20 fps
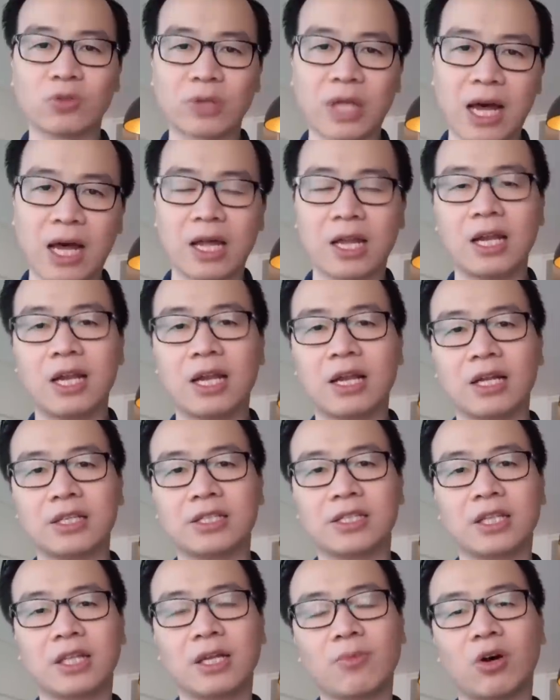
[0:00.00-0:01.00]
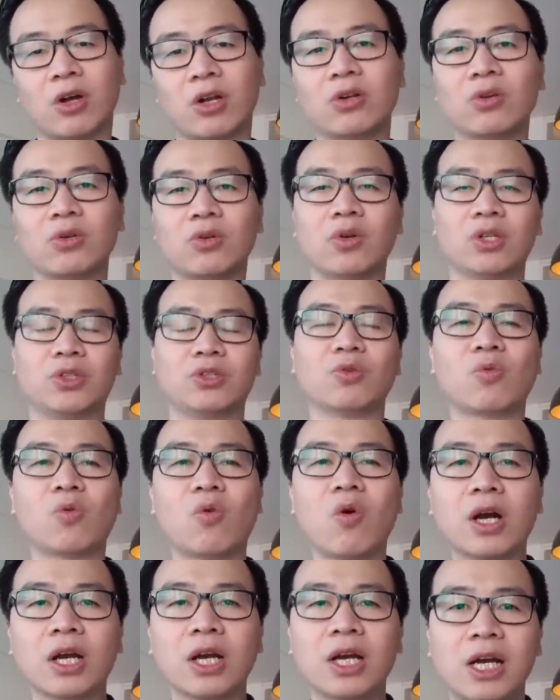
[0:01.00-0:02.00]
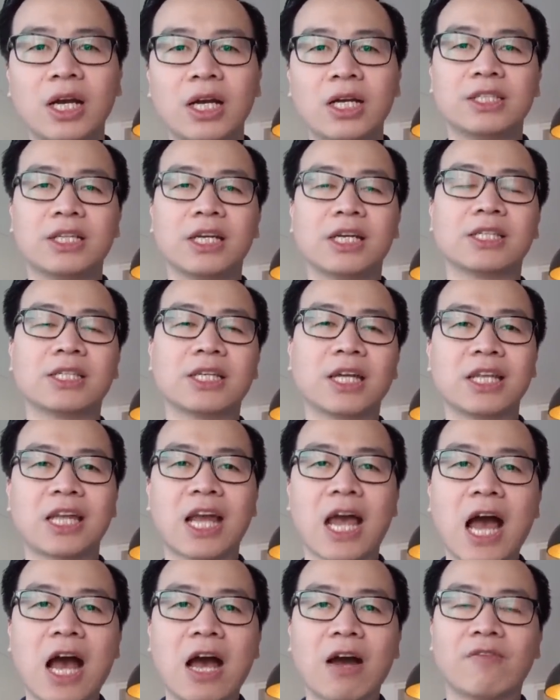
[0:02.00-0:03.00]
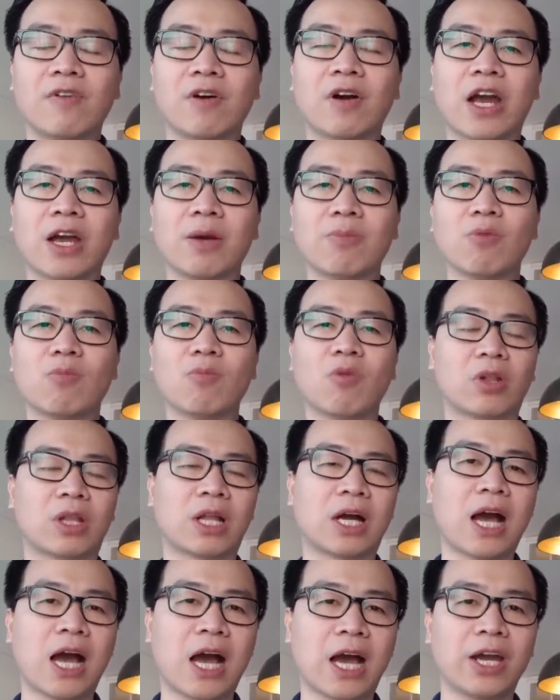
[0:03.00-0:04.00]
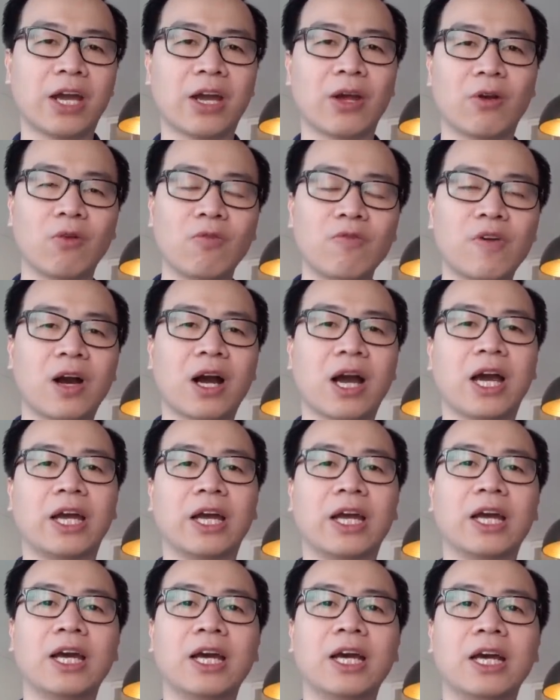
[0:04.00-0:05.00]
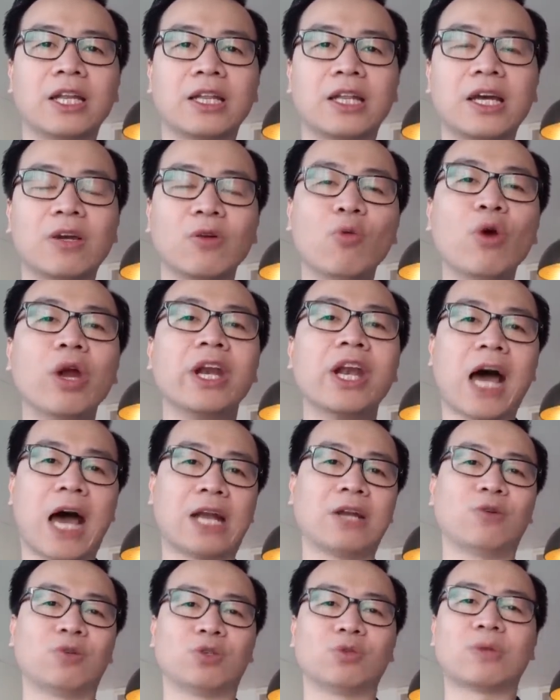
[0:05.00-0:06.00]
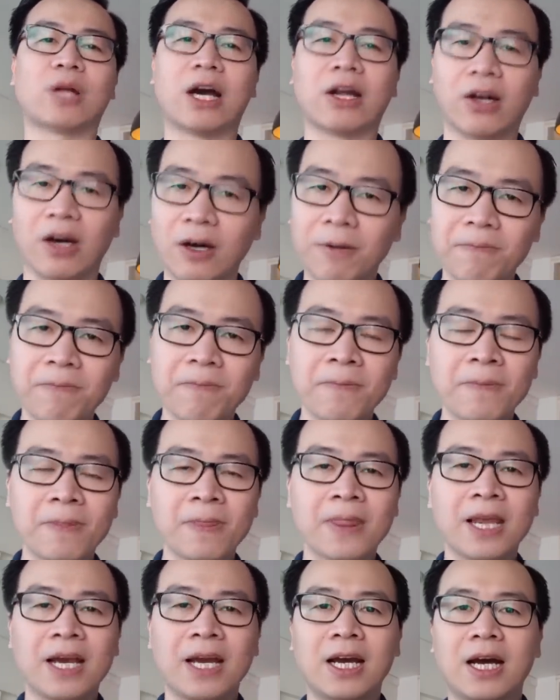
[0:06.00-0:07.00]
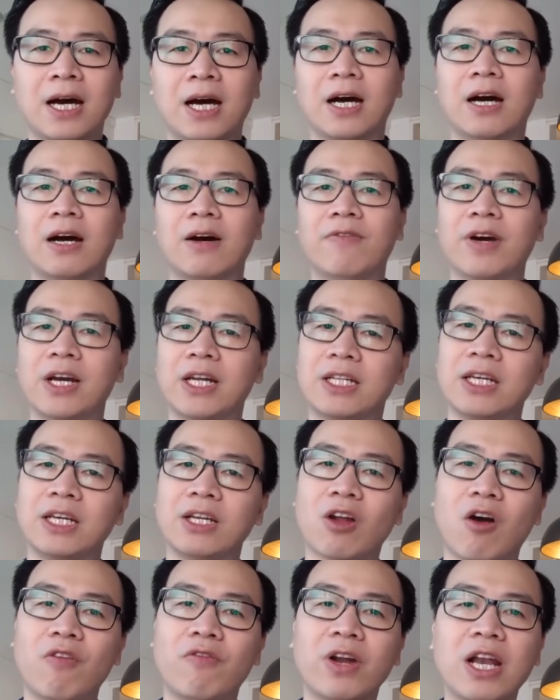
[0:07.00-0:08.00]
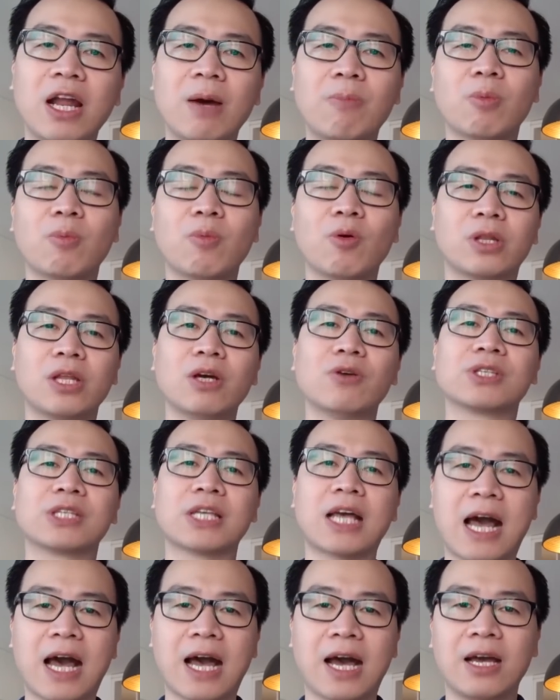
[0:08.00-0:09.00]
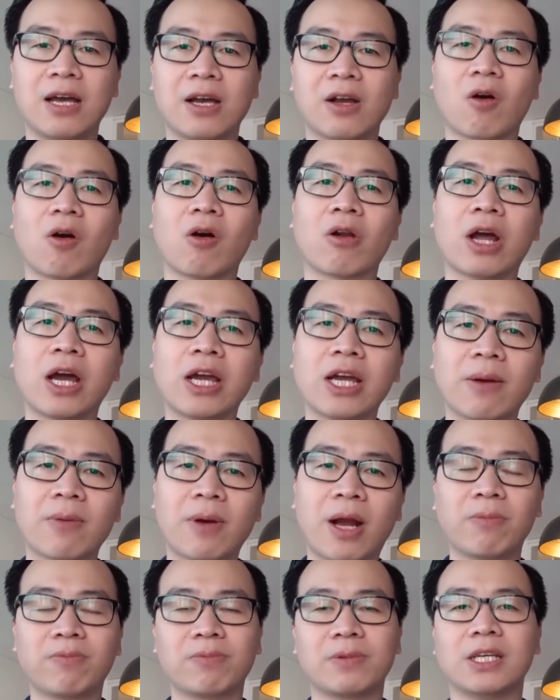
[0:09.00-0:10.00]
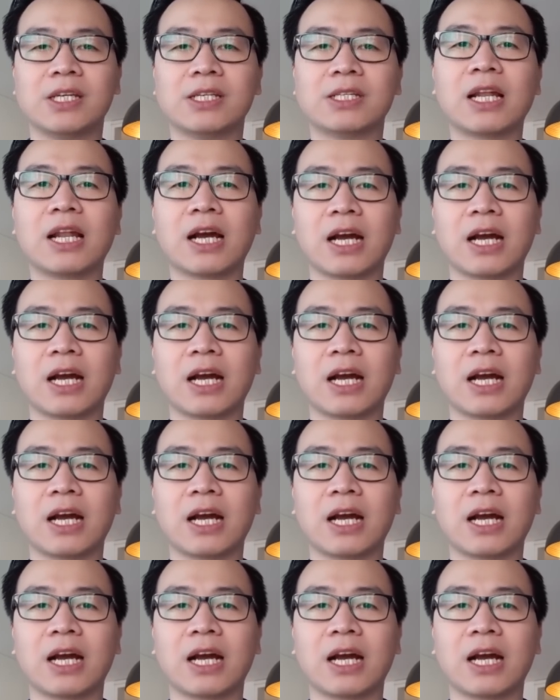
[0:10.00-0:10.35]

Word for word: chúng ta là trận tiếp đón đội tuyển Trung Quốc trên sân nhà vào ngày mùng 1 tháng 2 đúng vào ngày Tết Nguyên đán của chúng ta đó. À, vậy thì nó vẫn là một mục tiêu xa còn AF Cup thì rất